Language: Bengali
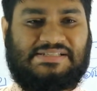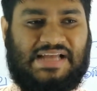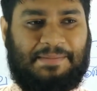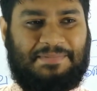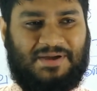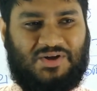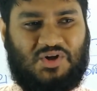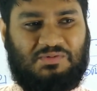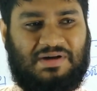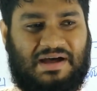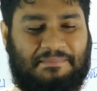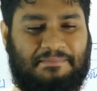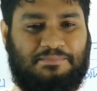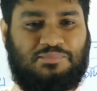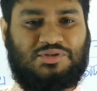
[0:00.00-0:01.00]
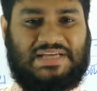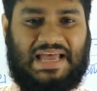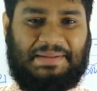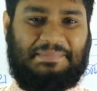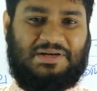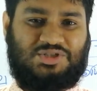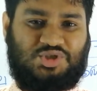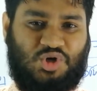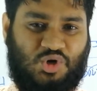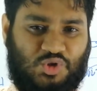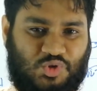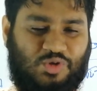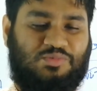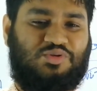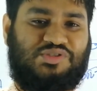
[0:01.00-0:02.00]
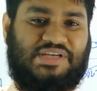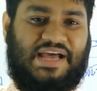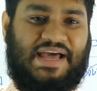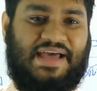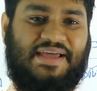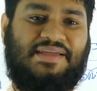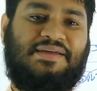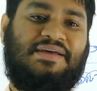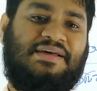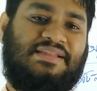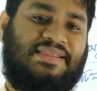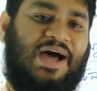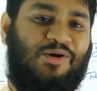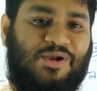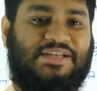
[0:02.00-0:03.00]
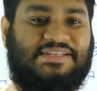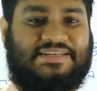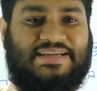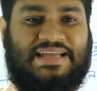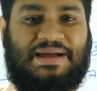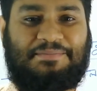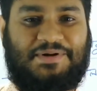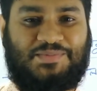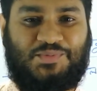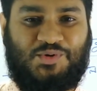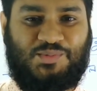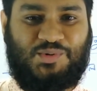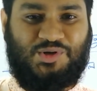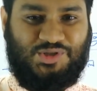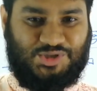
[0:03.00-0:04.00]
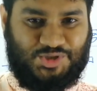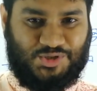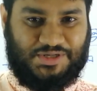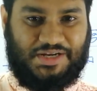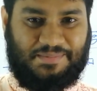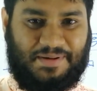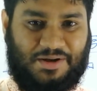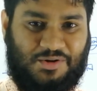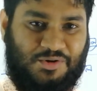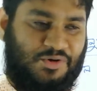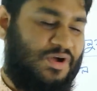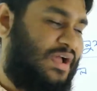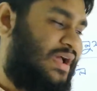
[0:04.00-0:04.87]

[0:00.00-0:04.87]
সাপেক্ষ ভাব বোঝায় বা শর্ত বোঝায় তাহলে সেটাকে আমরা বলবো জটিল বাক্য